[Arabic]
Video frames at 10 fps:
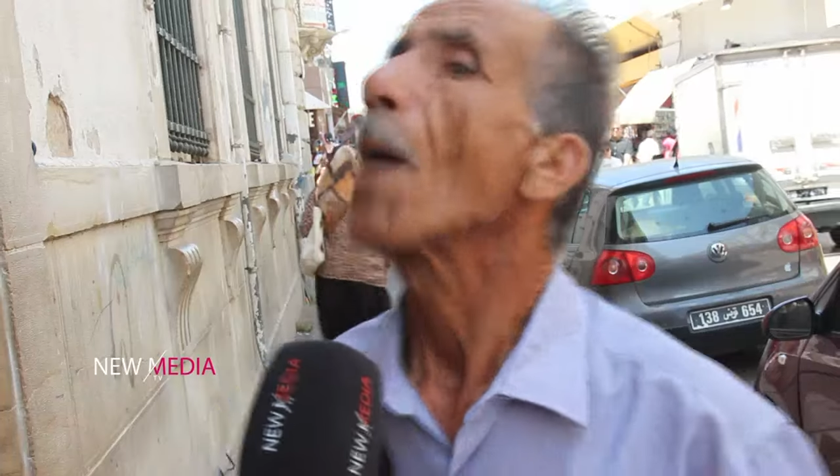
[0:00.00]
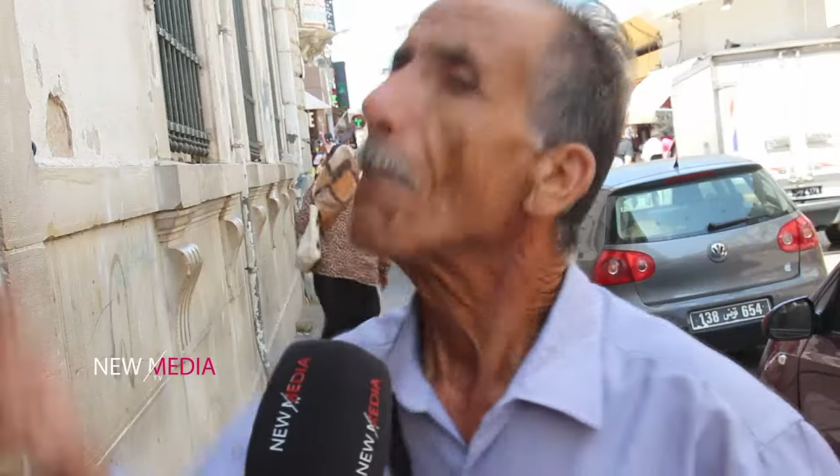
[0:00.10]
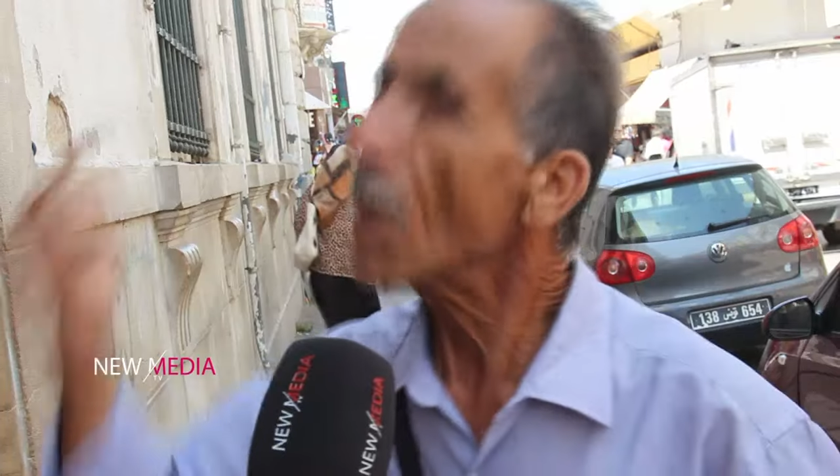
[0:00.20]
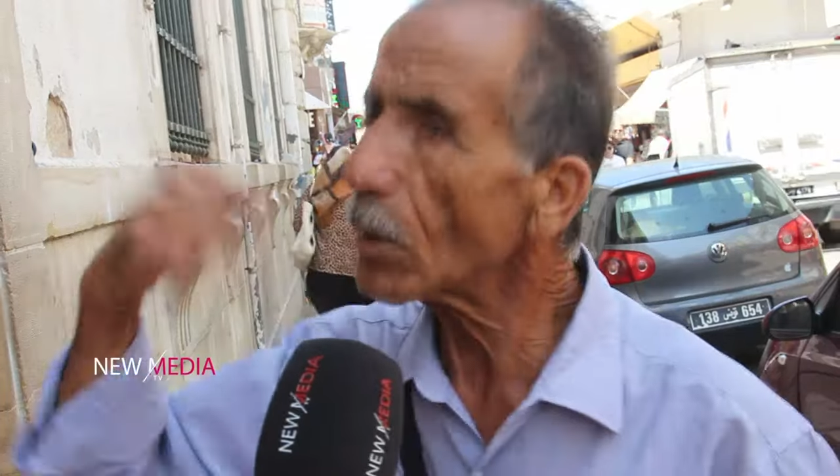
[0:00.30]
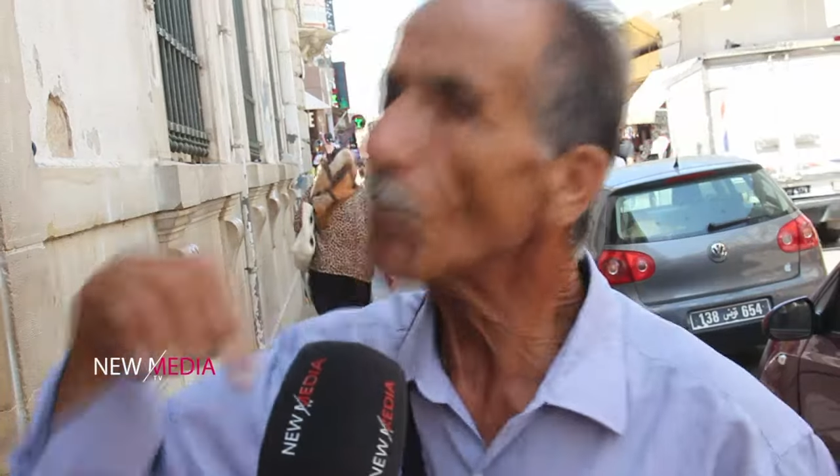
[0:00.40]

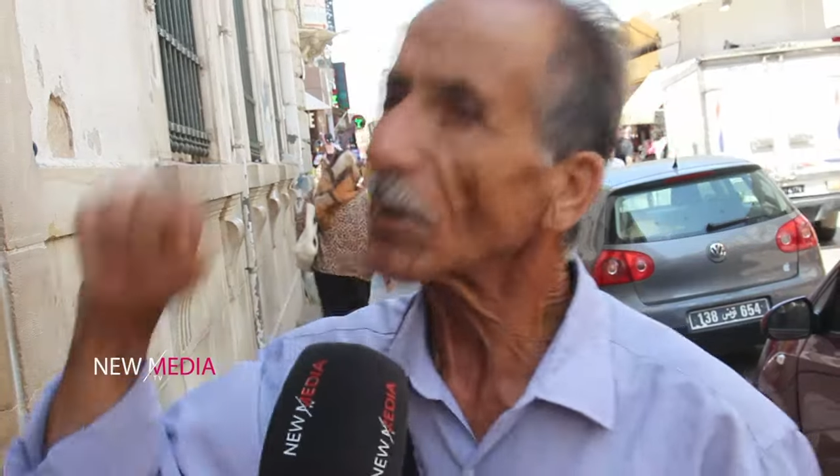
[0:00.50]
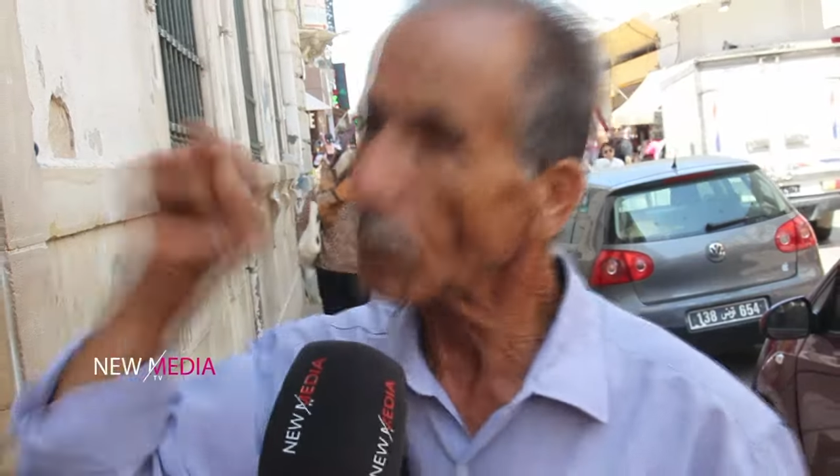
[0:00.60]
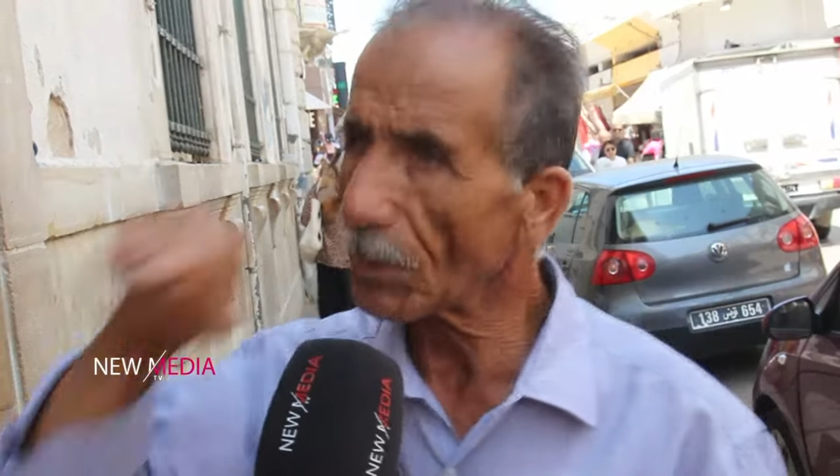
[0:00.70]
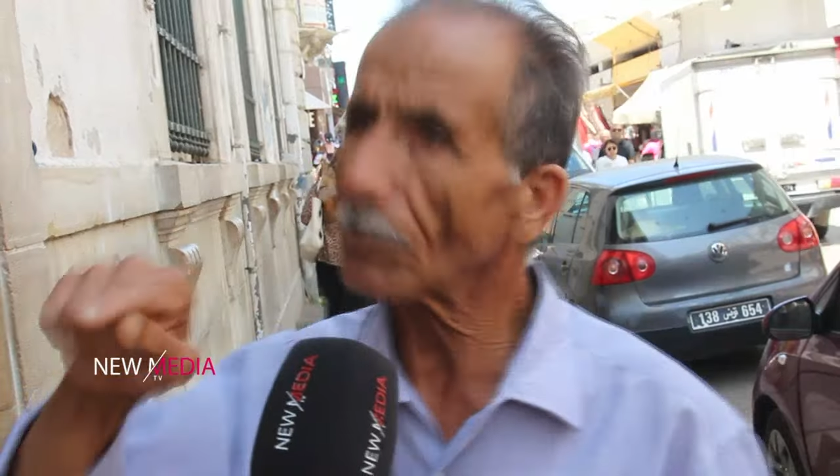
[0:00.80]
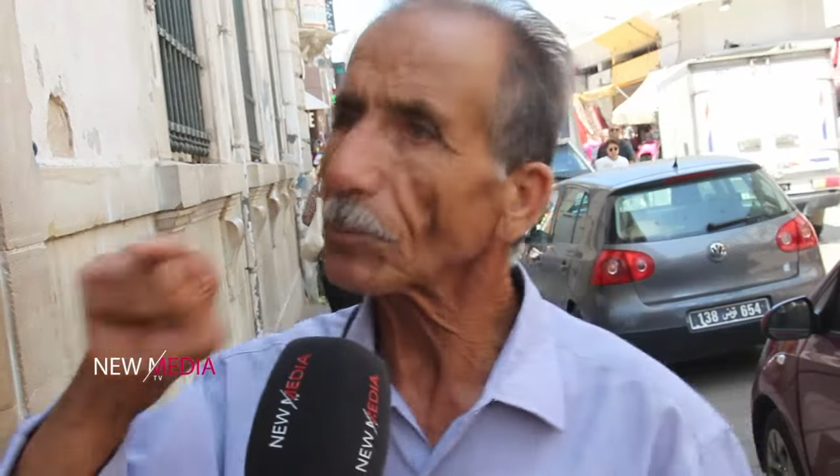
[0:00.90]
منهم
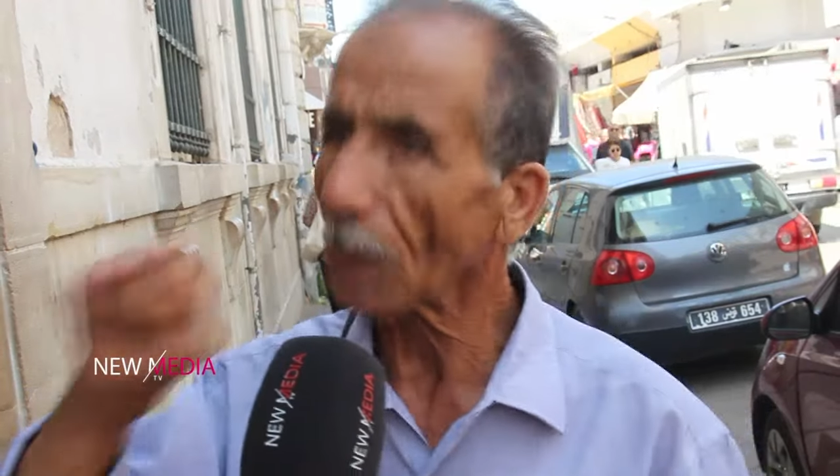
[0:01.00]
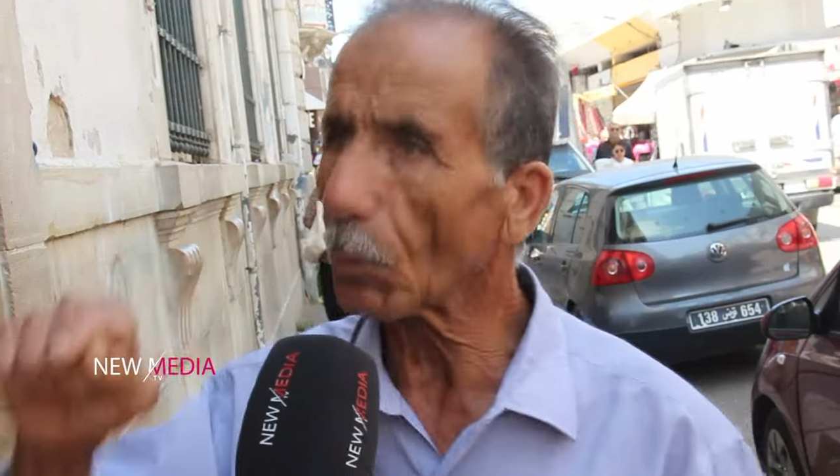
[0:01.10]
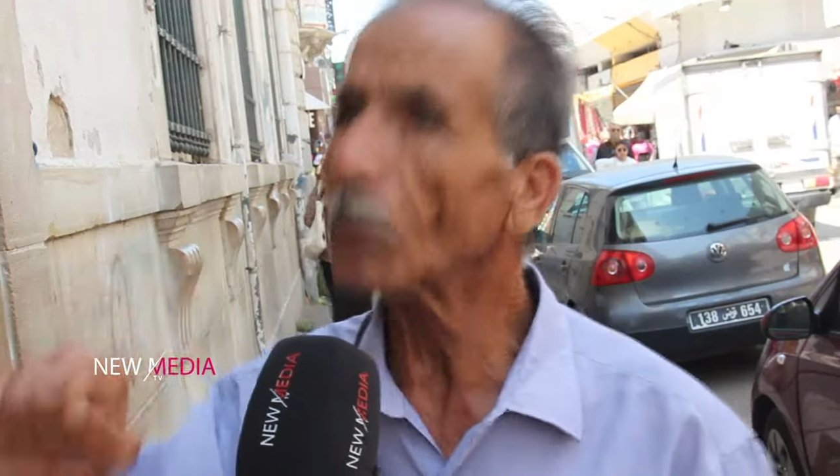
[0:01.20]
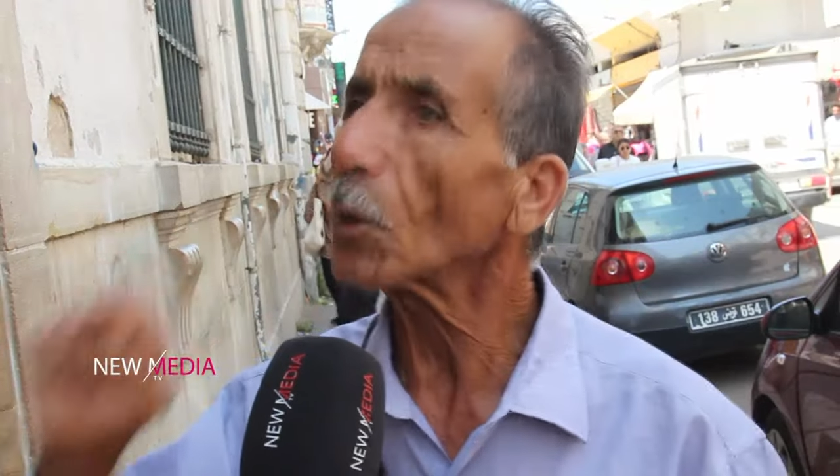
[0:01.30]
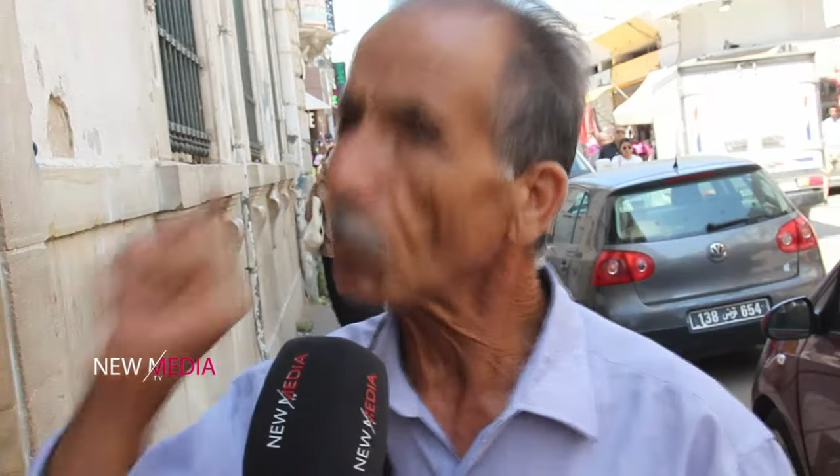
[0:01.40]
الطبيب نتاع
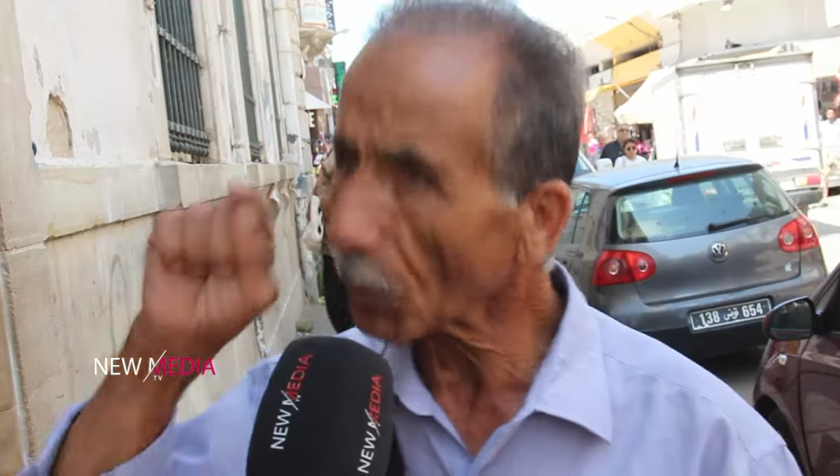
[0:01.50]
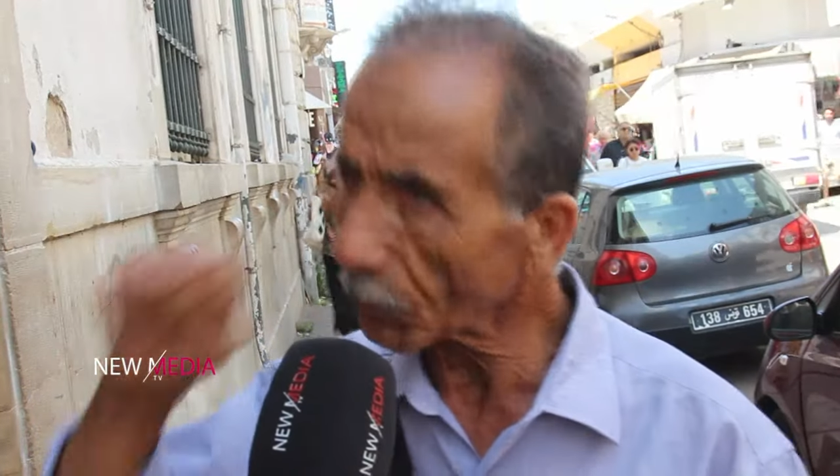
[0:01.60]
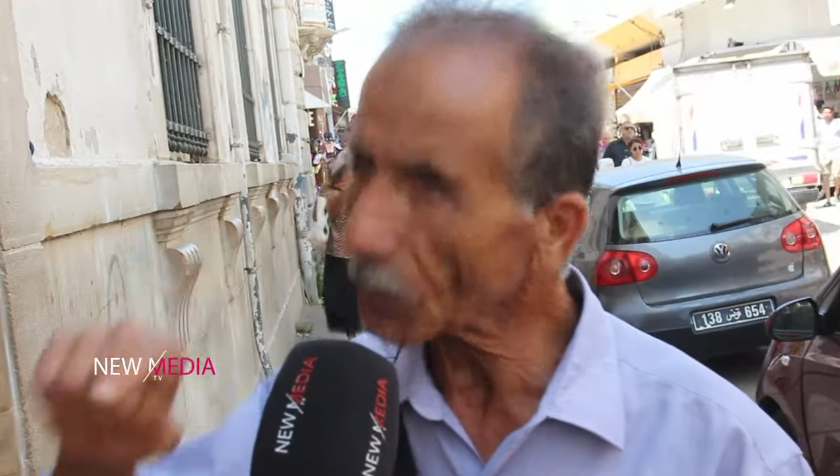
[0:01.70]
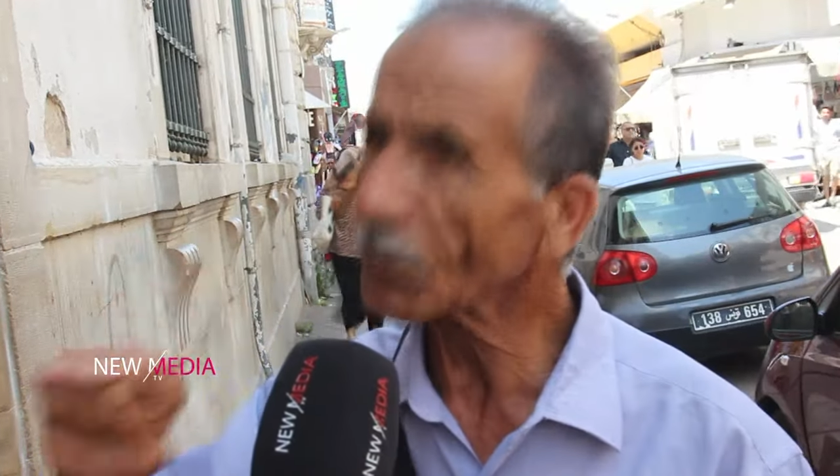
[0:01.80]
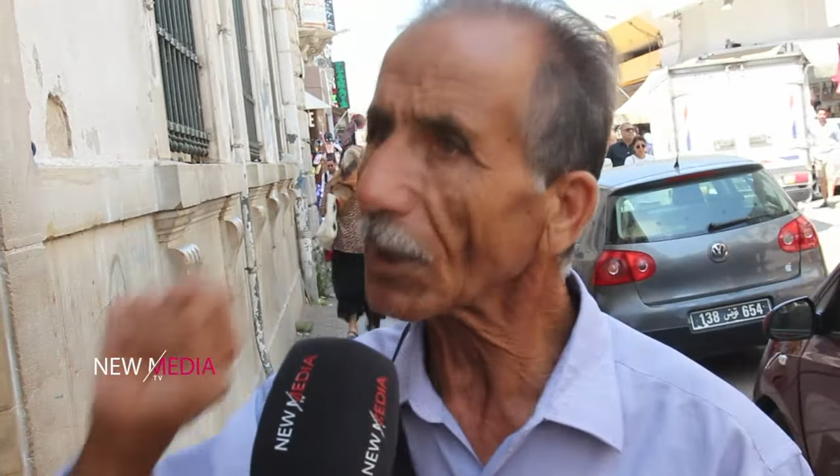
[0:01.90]
ولدي
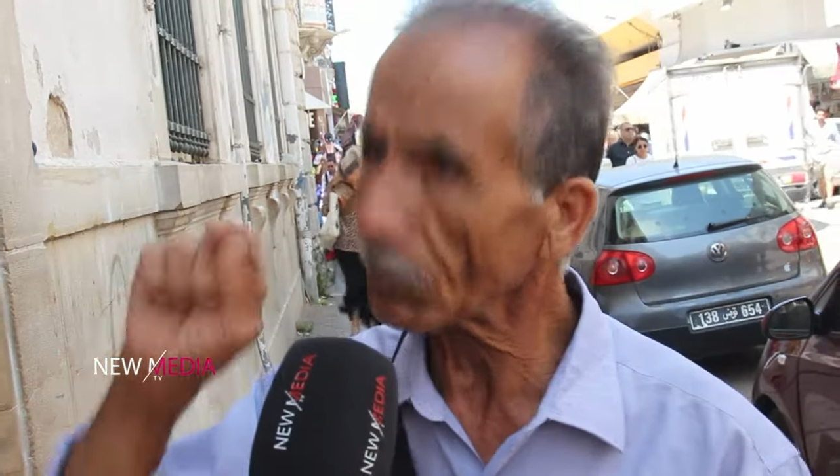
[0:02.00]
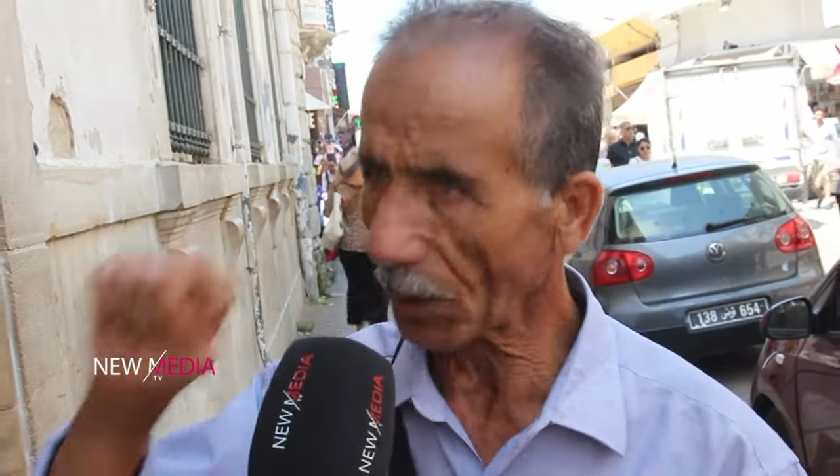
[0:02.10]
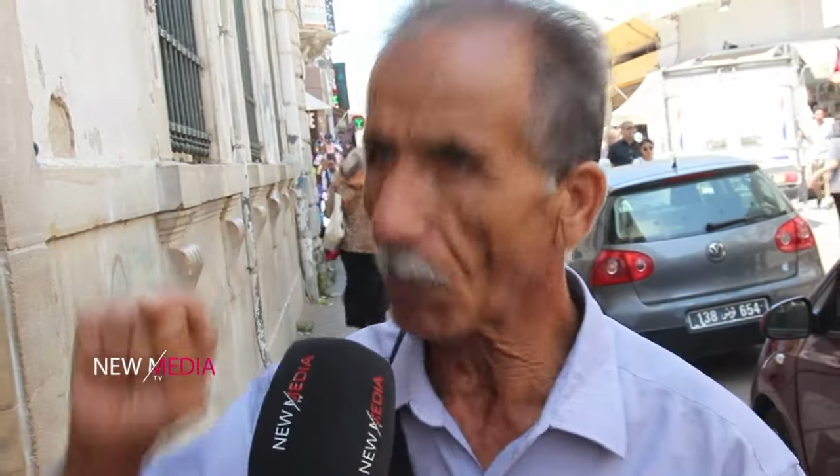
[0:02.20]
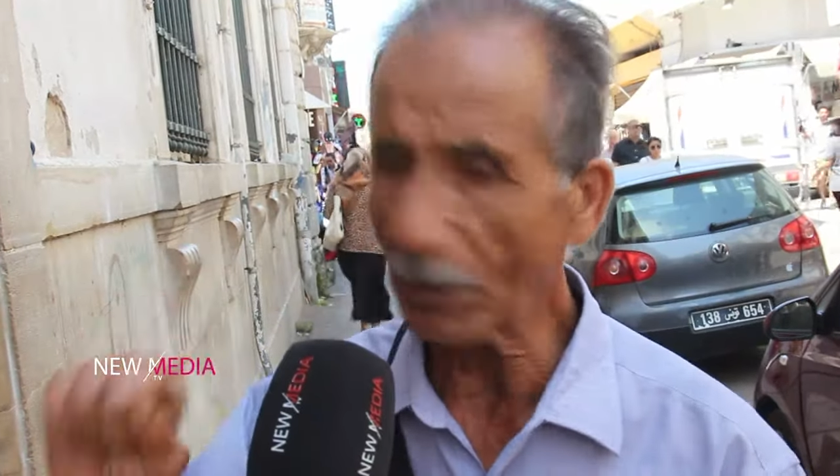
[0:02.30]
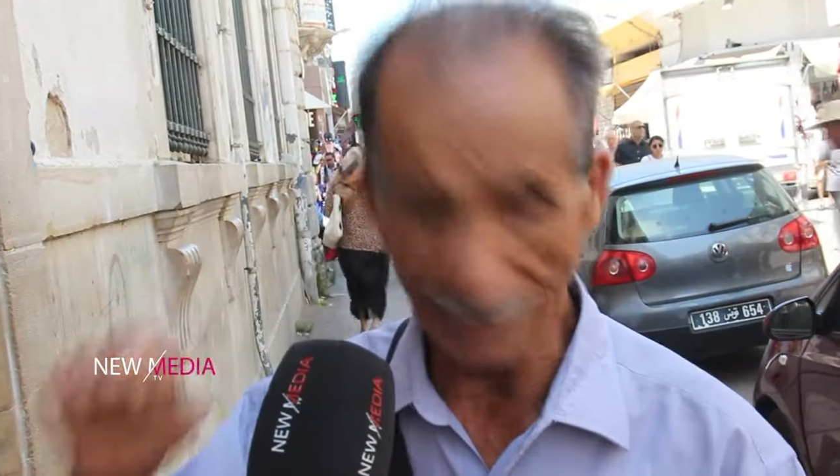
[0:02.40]
البروفيسور
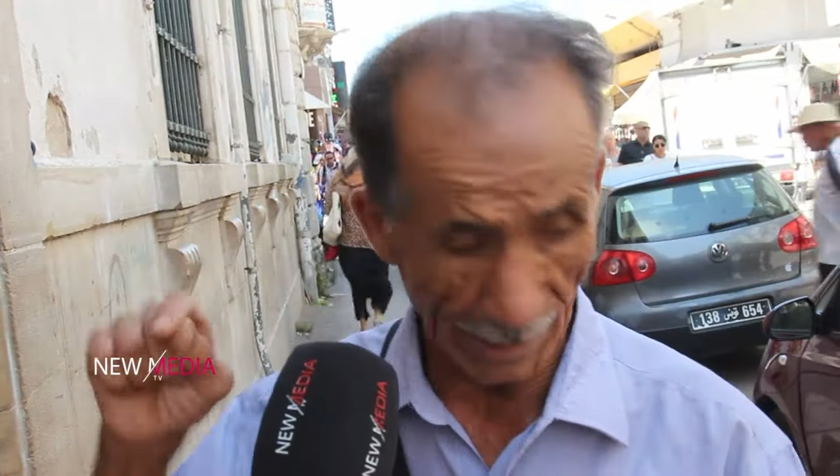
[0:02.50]
نتاع ولدي